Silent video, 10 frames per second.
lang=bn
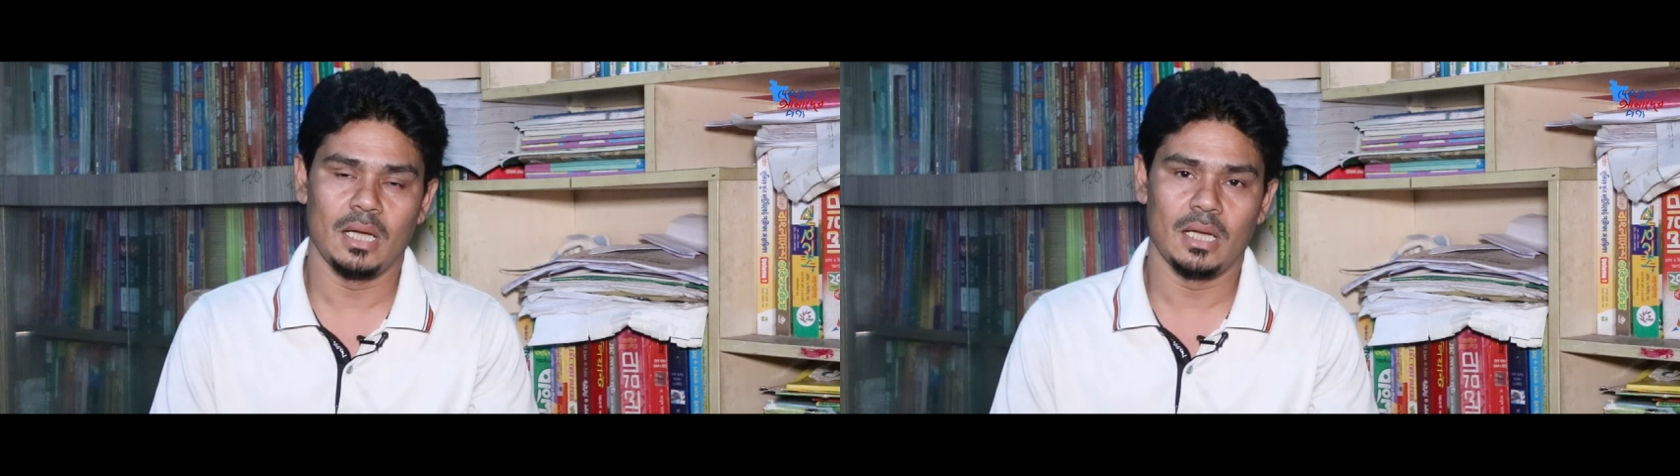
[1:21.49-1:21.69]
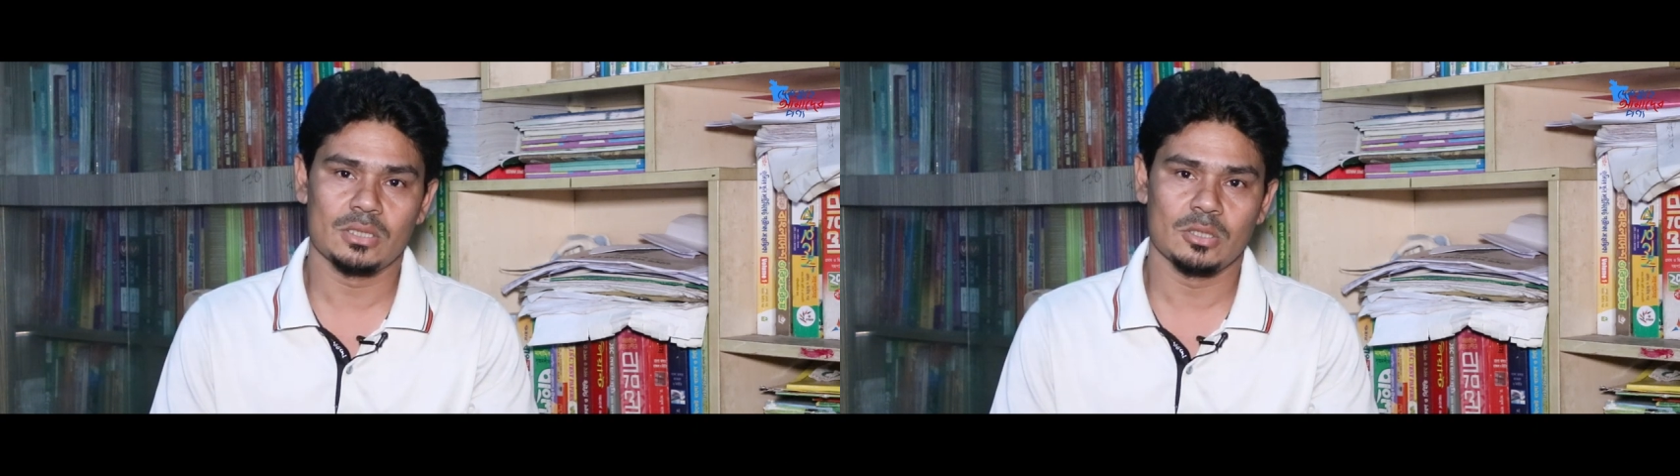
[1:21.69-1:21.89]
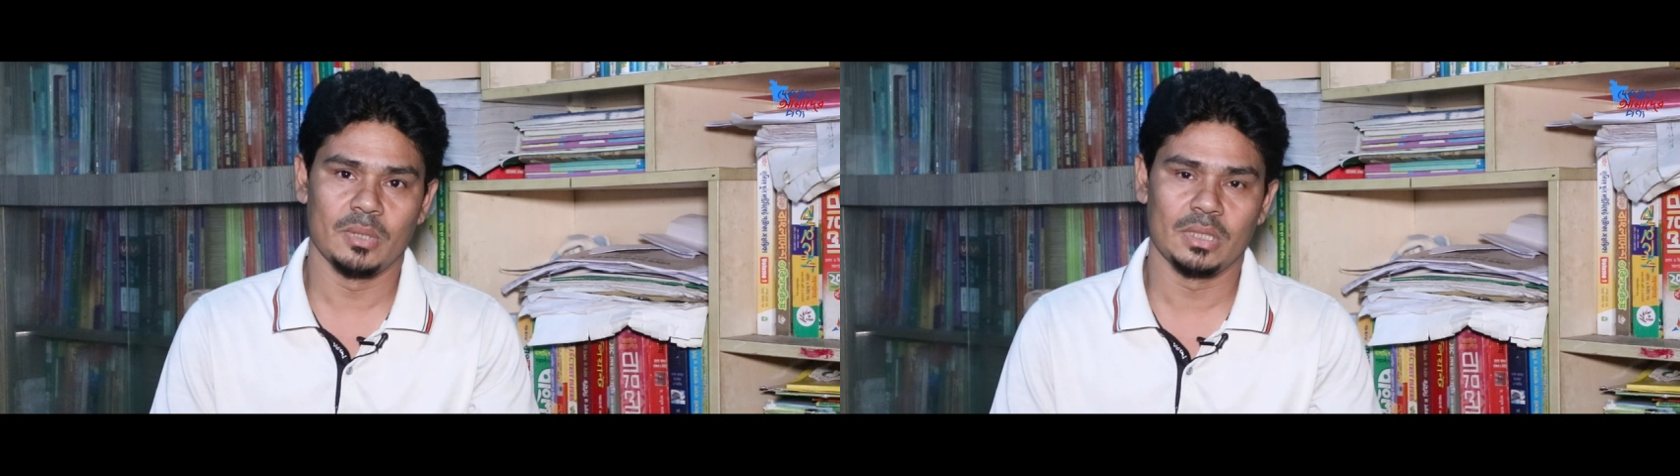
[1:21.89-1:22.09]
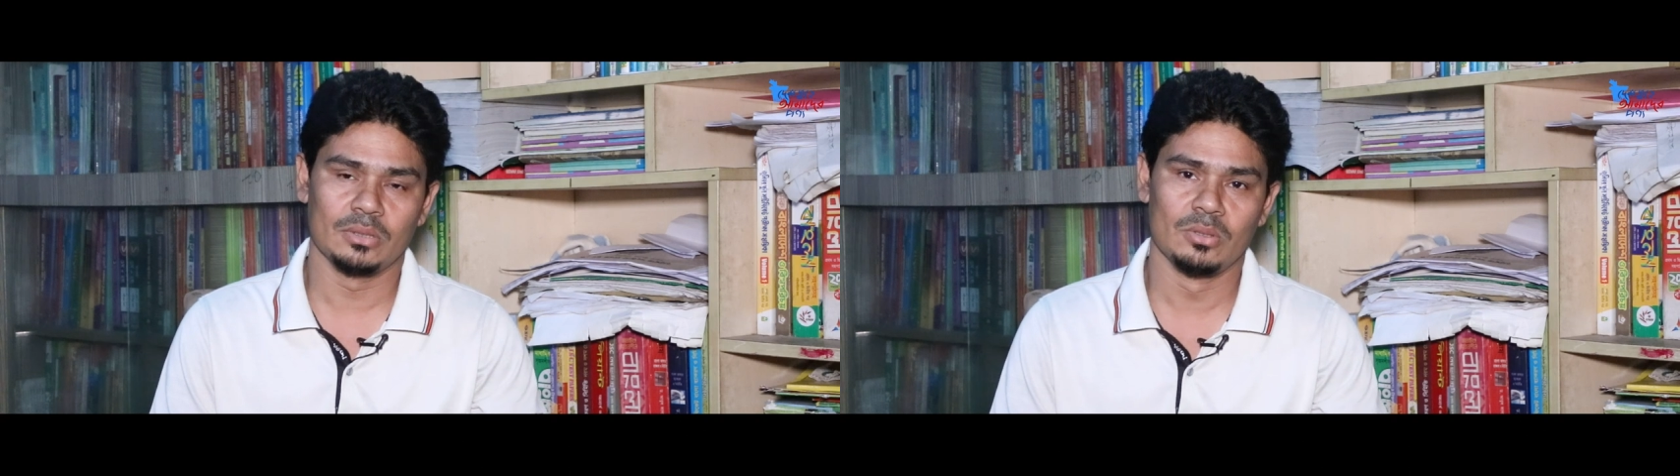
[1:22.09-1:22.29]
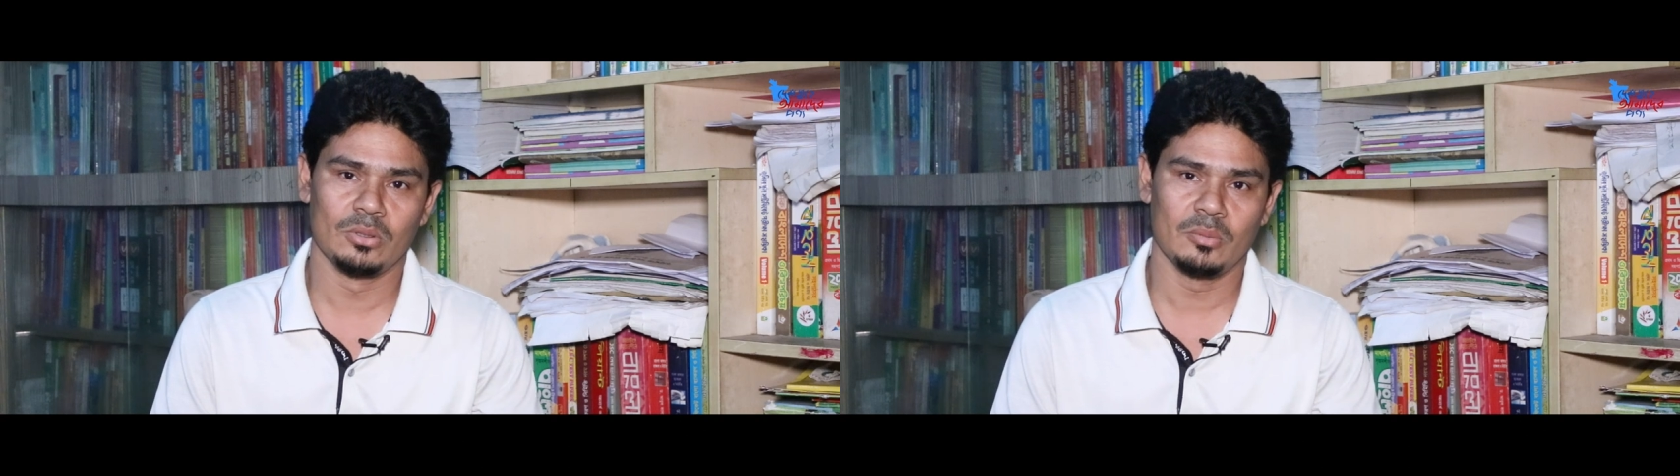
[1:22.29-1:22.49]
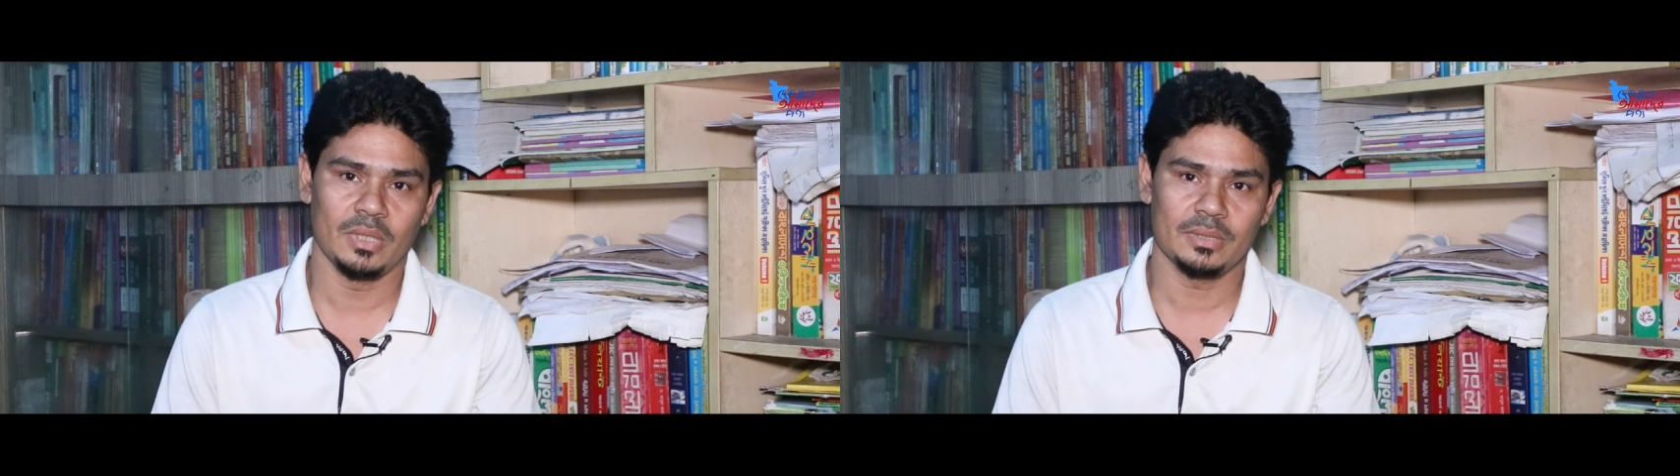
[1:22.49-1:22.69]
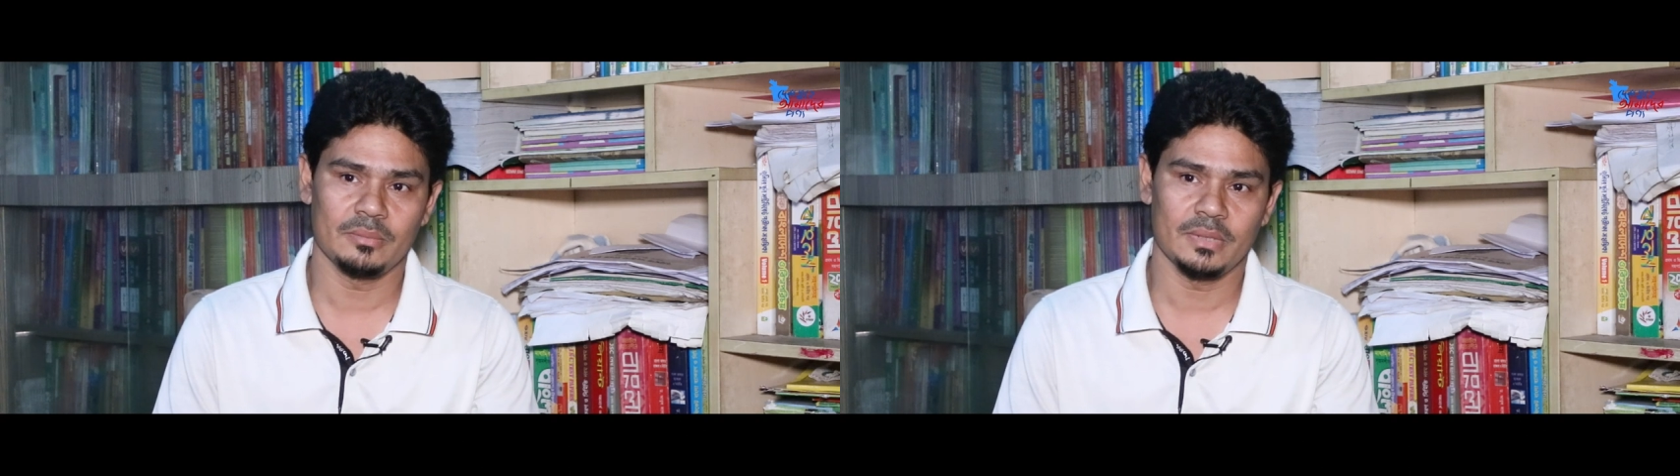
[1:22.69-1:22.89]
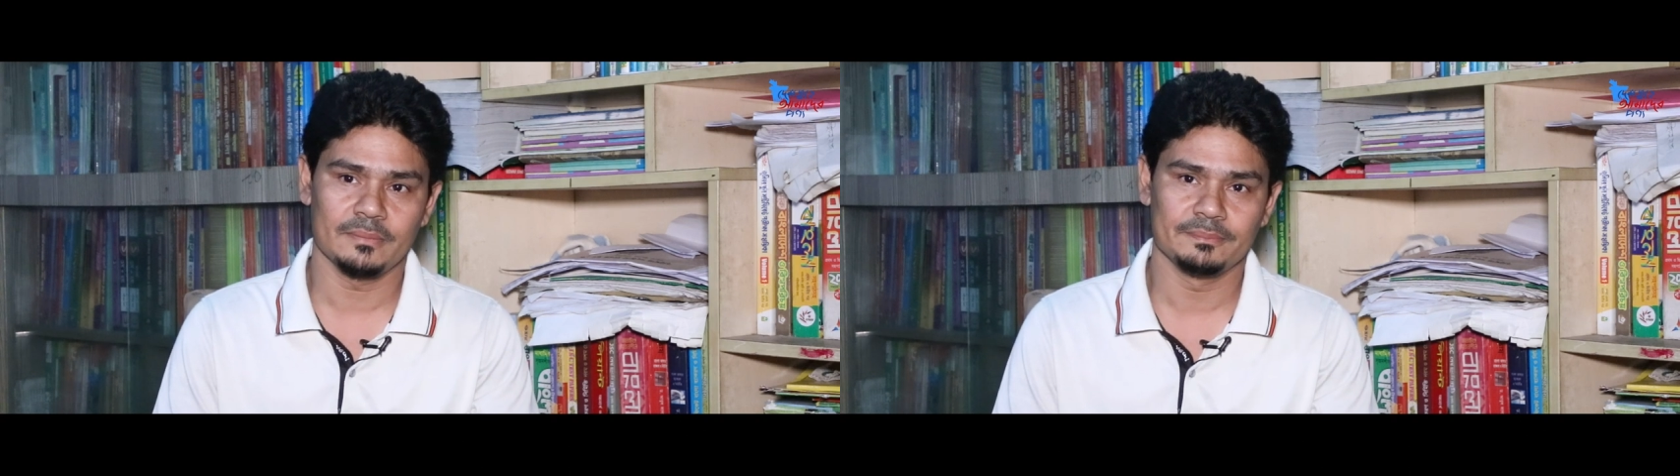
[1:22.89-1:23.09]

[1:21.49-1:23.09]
আর সবাইকে ধন্যবাদ